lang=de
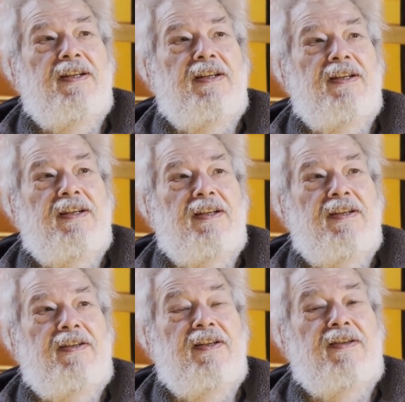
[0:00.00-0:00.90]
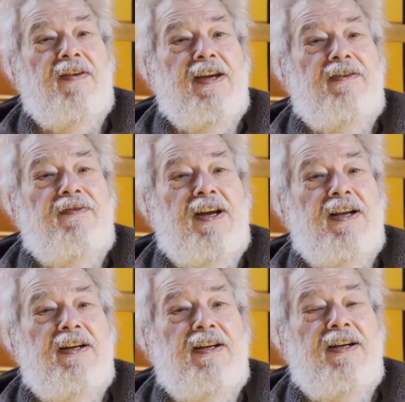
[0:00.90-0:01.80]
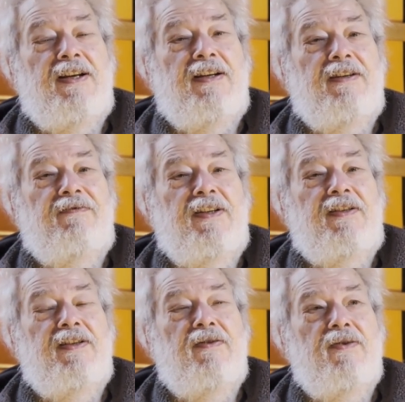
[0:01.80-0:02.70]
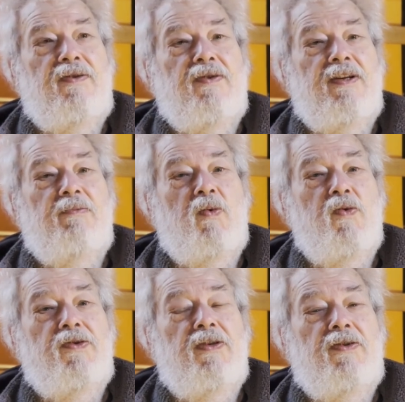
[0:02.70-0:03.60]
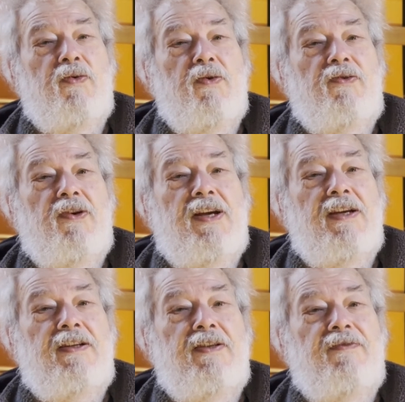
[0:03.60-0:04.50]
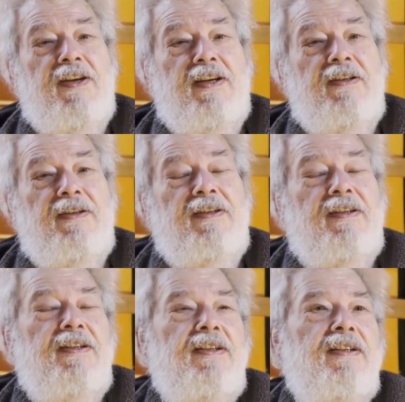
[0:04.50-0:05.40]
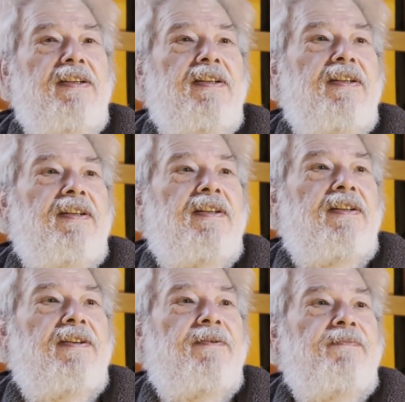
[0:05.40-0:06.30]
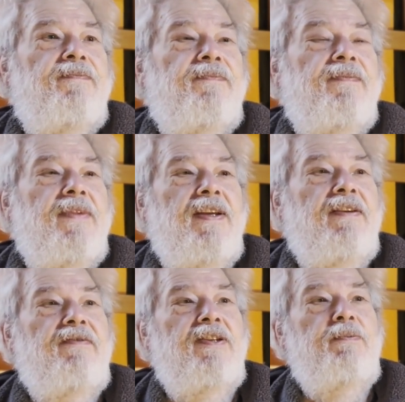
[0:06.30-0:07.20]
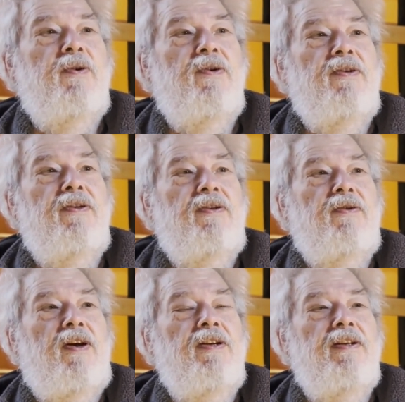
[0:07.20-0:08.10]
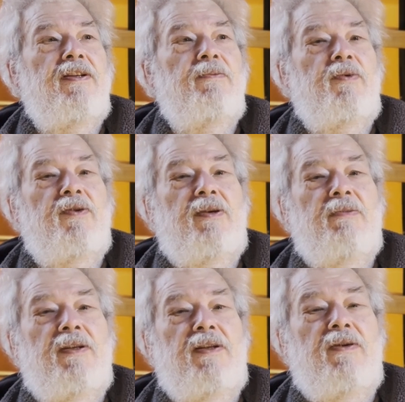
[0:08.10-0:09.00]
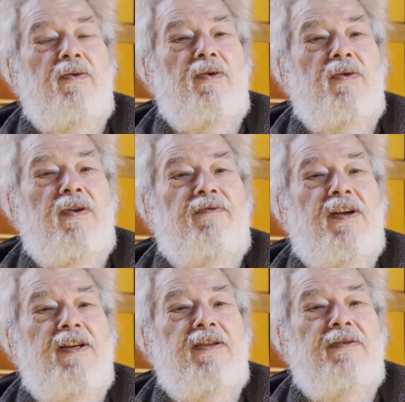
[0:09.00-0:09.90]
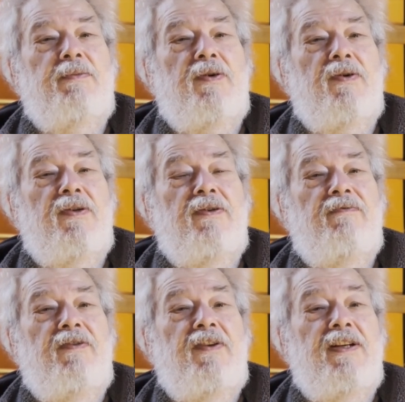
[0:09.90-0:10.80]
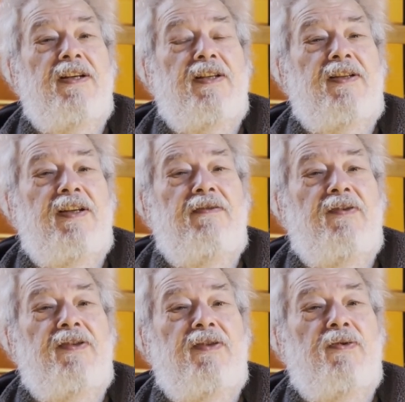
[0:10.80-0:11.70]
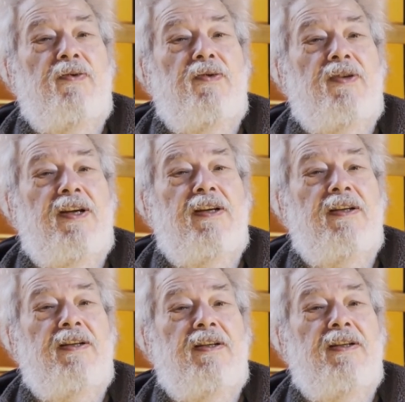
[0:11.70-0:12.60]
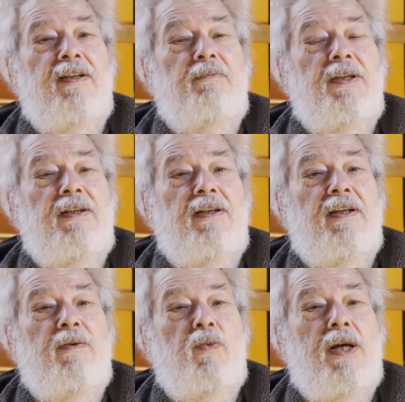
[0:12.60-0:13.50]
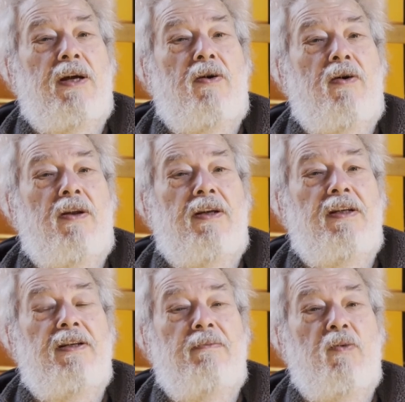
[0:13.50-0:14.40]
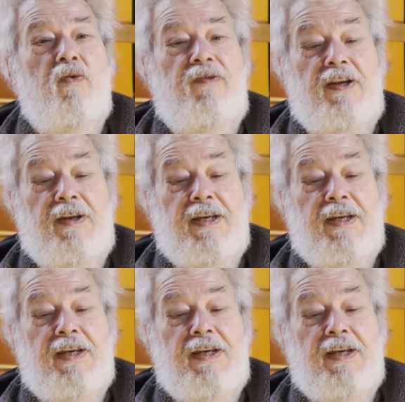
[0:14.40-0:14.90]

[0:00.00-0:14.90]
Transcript: Äh, ist die zweite Wahl, wird sie noch zu einem großen historischen Ereignis werden? Ähm, was bedeutet, kann in diesem Zusammenhang Tragödie oder Farce bedeuten? Wir werden das sehen. Wir sind sozusagen äh, mittendrin. We are all in the movie.